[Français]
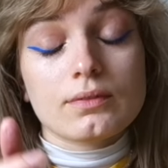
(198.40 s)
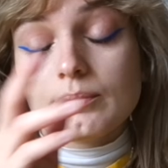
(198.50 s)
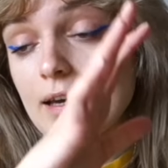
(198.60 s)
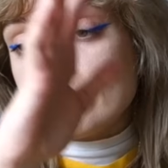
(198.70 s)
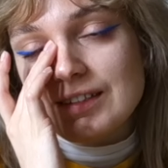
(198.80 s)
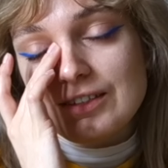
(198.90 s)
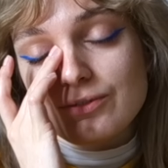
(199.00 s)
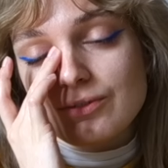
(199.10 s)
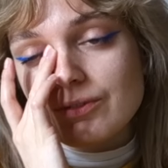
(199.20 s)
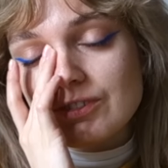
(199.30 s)
bref,
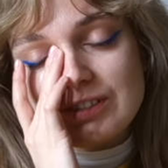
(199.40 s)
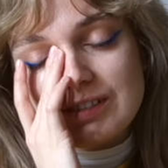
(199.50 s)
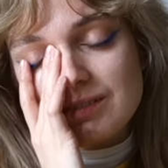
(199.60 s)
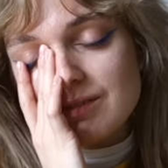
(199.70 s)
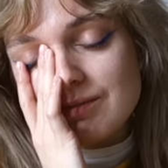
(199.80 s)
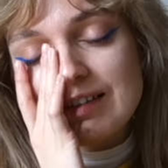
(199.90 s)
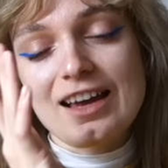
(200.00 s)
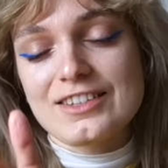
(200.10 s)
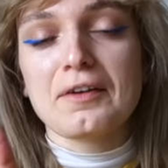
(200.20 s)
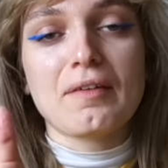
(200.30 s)

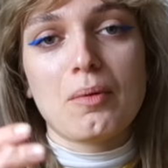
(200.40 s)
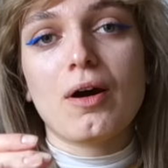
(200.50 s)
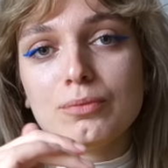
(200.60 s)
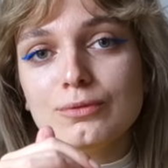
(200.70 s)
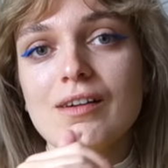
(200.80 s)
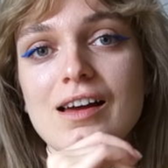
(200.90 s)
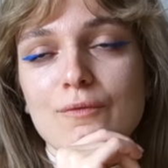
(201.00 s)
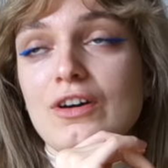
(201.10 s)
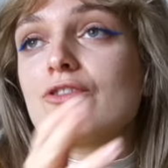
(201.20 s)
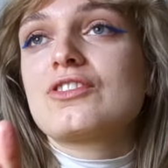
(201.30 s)
là, j'arrive vraiment à bout.
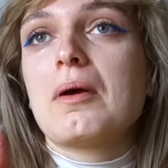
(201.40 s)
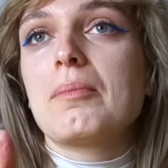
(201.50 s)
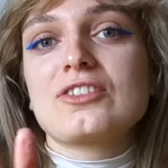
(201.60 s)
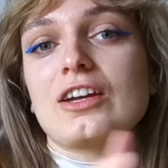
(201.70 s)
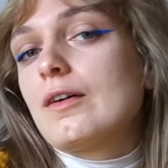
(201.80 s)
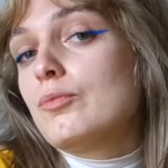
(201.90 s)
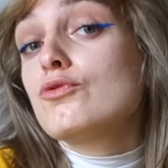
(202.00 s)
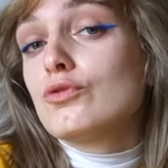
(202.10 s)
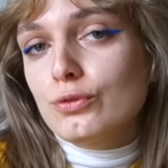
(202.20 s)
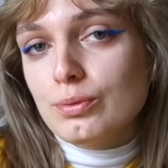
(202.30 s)
Enfin non, je sais même pas qui arrive à
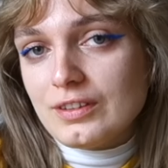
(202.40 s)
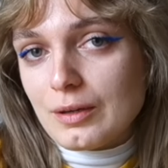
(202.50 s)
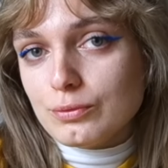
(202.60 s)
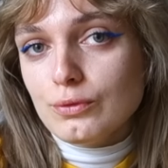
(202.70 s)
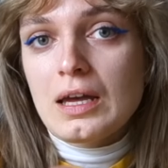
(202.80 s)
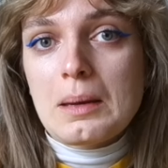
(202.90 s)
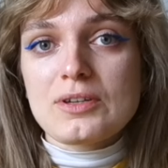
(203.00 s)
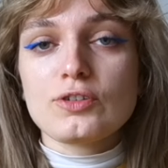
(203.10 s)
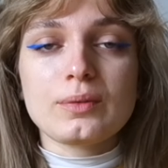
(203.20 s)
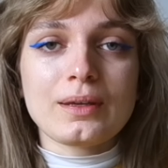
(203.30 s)
bout, je suis à bout.
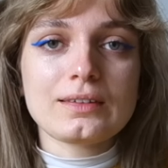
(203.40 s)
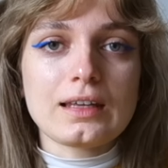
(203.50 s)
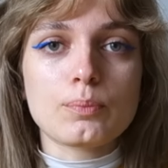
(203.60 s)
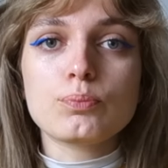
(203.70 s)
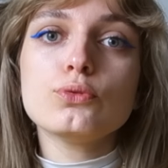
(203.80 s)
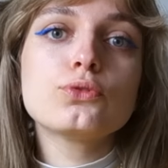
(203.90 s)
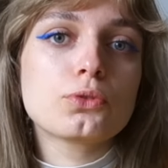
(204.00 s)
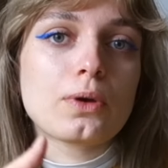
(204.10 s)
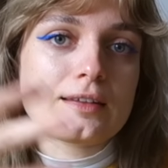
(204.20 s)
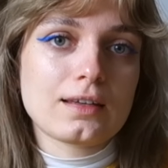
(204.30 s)
Mais je sais pas ce qu'il y a plus
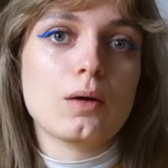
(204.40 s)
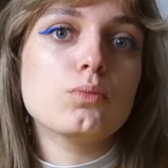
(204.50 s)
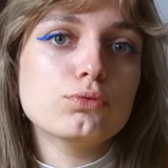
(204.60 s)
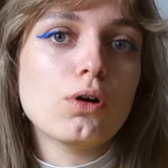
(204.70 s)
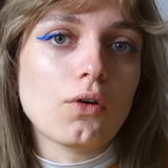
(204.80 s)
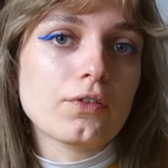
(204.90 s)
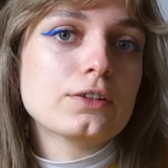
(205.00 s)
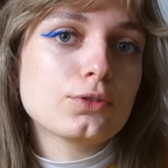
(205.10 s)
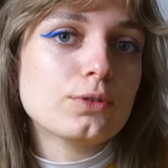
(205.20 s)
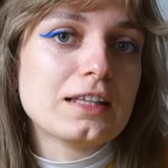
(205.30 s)
qu'être à bout en
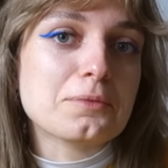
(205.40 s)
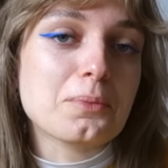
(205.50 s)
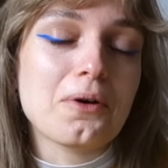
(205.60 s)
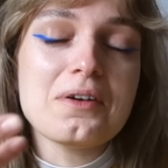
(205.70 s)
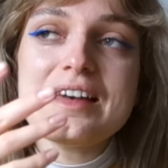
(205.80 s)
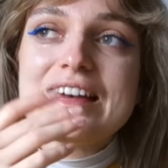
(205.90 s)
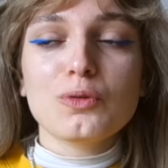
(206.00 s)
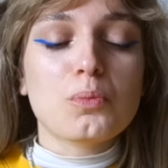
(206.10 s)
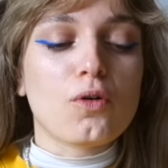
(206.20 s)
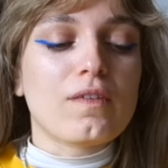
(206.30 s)
fait, honnêtement.
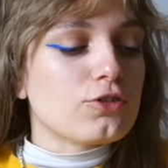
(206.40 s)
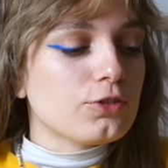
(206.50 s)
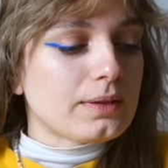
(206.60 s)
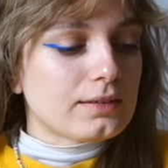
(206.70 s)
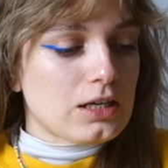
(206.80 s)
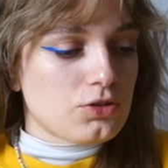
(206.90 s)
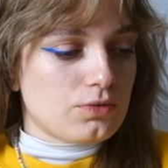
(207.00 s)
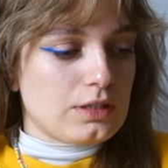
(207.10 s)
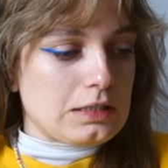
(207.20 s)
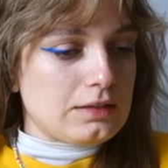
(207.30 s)
Bon, on va juste passer la
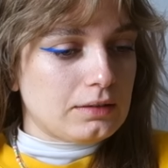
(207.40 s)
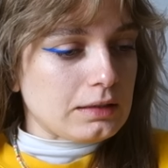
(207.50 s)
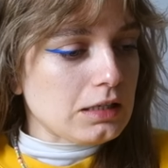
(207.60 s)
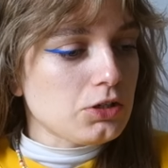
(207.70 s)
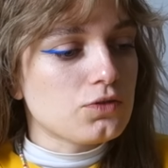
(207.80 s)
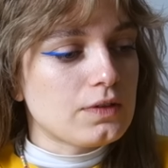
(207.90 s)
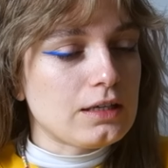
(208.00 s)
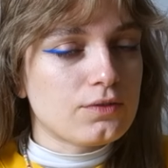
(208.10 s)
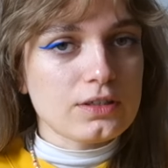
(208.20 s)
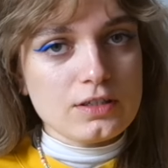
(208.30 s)
journée ici. Je
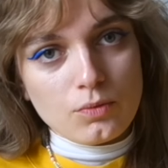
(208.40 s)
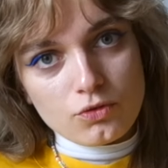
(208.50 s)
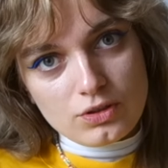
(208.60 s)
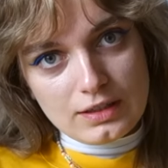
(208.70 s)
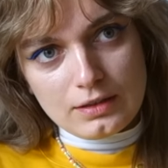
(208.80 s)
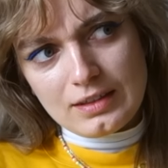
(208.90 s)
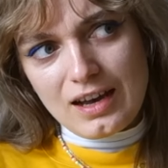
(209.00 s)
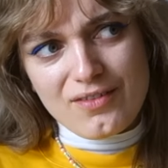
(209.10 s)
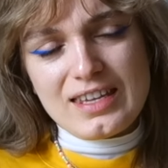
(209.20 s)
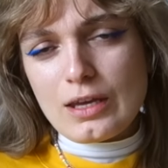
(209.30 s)
vais effectivement
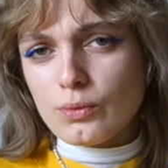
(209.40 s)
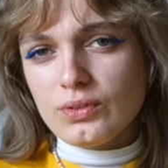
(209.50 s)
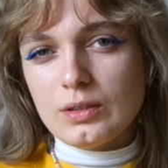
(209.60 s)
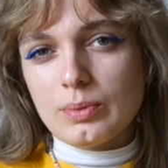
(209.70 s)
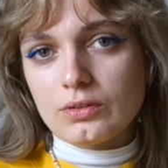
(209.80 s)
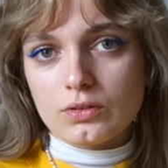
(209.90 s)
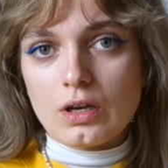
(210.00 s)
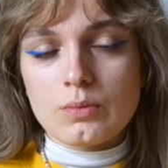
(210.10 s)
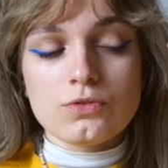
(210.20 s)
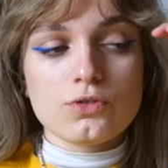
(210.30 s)
travailler aussi parce que c'est
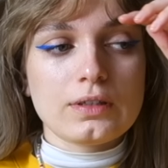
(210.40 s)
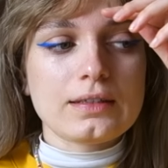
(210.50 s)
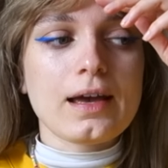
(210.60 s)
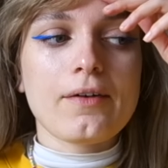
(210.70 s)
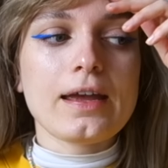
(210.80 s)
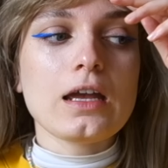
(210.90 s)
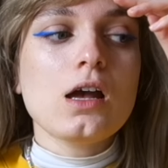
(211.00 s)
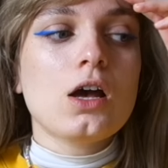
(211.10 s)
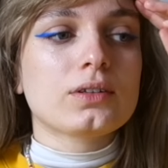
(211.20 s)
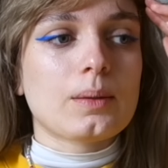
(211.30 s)
quand même une journée de travail.
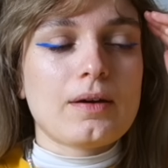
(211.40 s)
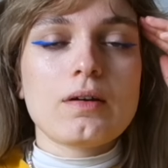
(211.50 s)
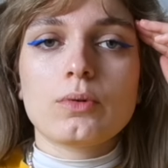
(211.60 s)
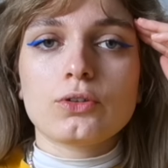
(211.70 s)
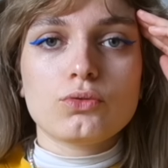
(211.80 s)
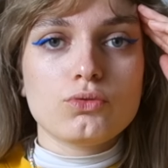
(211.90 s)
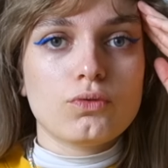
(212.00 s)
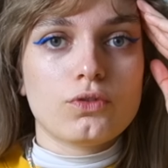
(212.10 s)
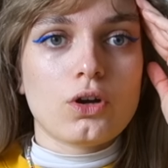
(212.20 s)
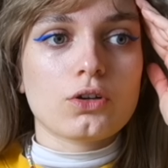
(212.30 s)
Ça sera pas vraiment un
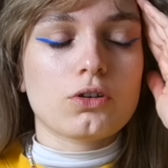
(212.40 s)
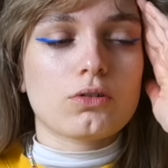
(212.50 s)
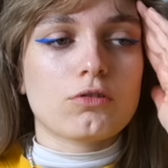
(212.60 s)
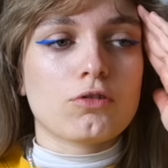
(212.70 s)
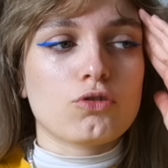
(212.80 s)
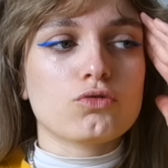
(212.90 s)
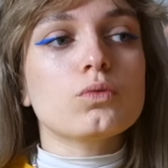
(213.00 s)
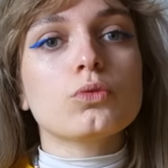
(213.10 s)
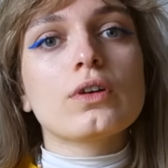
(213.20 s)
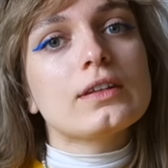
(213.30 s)
studio vlog, euh, je
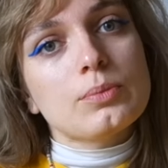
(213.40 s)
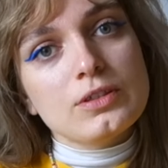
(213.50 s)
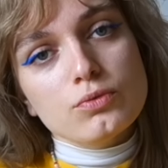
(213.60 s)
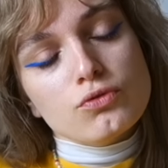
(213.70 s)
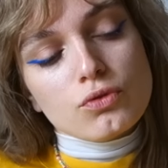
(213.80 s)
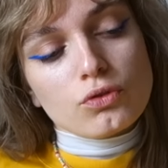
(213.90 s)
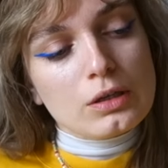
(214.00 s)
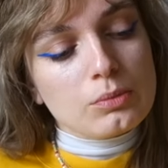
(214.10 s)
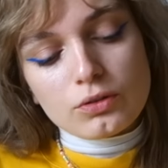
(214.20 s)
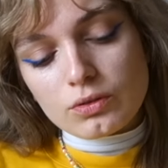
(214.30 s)
vous montrerai des petits bouts de
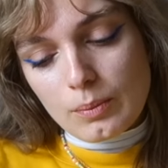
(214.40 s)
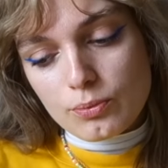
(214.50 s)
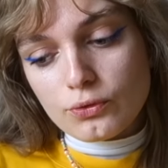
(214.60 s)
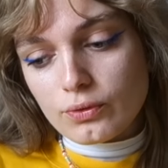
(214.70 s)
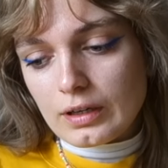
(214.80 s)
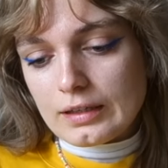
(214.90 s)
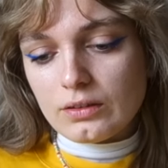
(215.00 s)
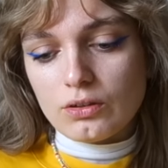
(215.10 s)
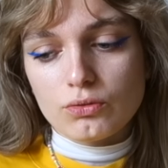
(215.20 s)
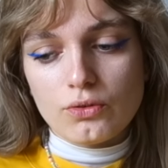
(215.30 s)
journée, mais ce sera plus
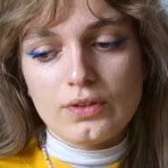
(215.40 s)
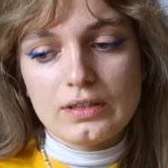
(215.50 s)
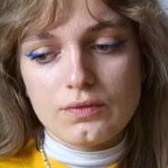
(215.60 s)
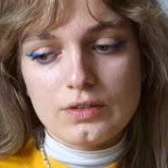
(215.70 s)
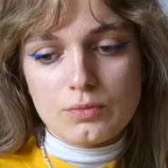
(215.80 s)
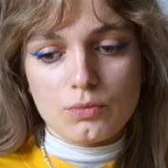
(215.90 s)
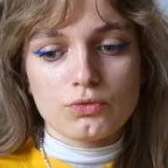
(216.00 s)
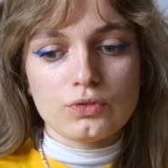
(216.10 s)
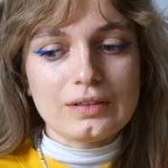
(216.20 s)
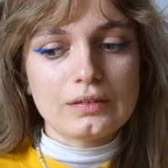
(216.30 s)
focalisé sur le fait effectivement
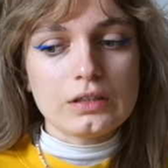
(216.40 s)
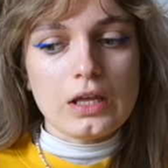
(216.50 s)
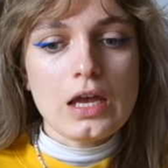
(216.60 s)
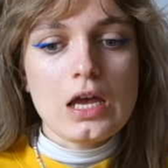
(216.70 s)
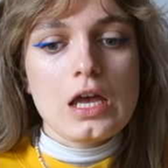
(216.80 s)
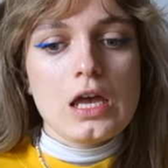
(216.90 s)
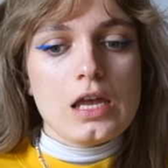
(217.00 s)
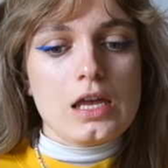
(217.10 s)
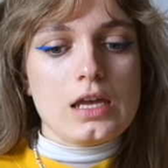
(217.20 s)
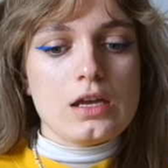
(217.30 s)
de dessiner.
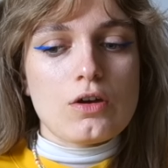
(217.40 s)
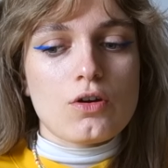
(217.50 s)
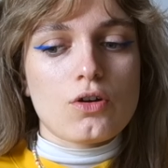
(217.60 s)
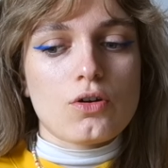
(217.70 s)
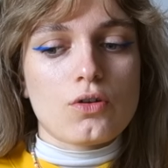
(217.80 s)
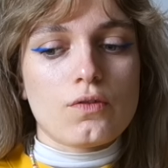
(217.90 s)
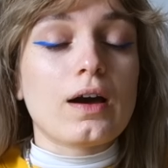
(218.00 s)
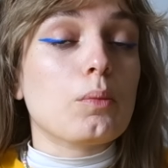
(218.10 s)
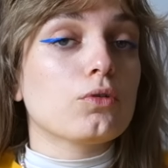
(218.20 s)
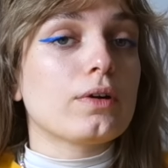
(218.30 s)
Et euh,
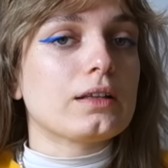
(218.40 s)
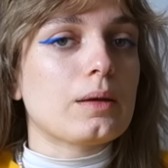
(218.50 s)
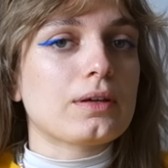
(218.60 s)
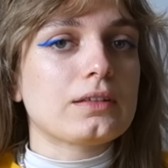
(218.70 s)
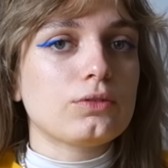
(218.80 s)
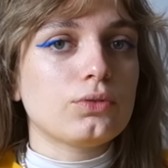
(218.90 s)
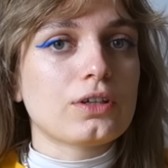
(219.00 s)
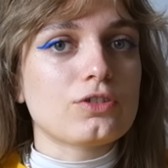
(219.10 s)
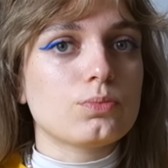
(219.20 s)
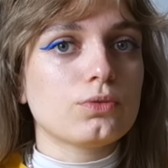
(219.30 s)
vraiment, ouais, de la pratique du
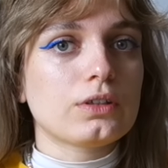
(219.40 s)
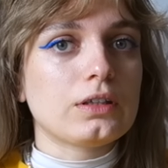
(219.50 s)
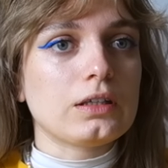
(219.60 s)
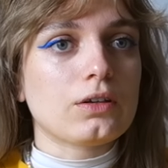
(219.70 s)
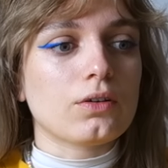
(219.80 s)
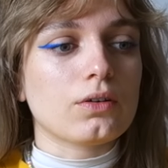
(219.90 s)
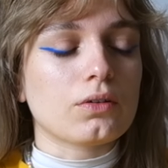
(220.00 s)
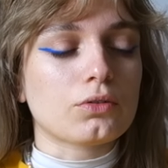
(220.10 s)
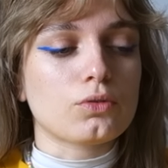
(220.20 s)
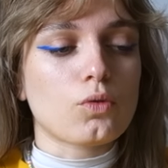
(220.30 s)
sketchbook qui,
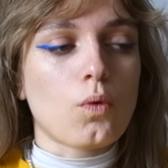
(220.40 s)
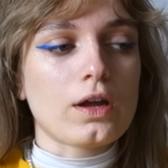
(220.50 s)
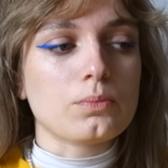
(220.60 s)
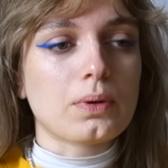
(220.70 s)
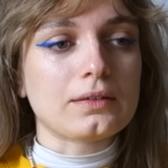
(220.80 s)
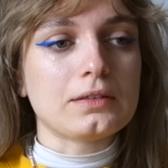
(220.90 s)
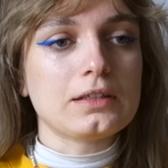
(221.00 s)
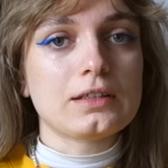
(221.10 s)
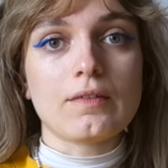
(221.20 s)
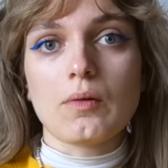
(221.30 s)
euh, selon moi, est une pratique
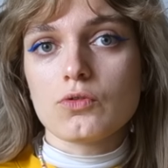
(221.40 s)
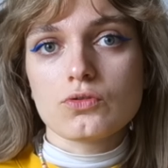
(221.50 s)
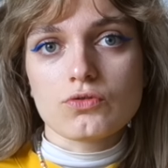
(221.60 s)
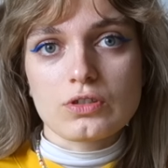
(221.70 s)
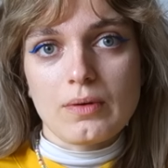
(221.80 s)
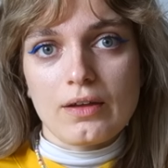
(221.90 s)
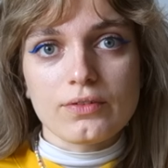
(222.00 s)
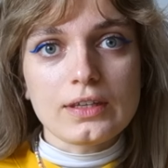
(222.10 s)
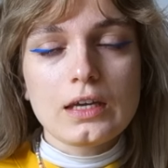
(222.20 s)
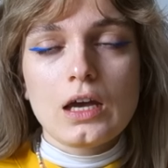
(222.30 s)
qui a vraiment changé ma
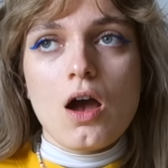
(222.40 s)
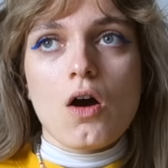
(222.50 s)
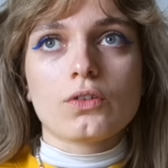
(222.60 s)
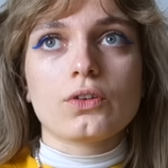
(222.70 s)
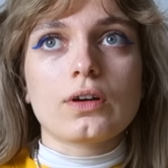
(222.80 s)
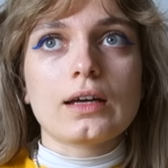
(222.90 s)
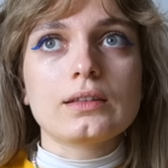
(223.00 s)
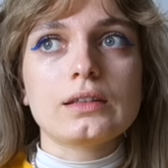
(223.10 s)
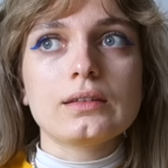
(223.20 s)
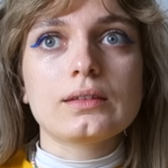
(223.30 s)
vie en tant
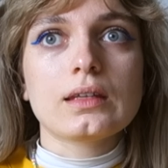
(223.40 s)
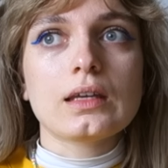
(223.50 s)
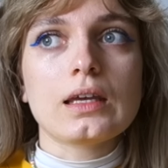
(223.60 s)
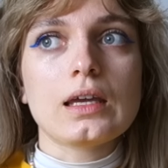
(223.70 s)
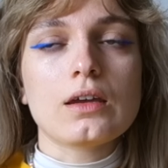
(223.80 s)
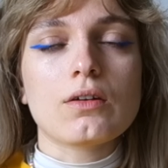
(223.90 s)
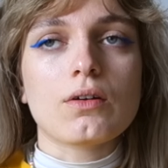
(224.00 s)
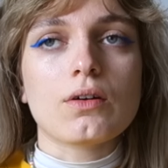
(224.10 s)
qu'artiste et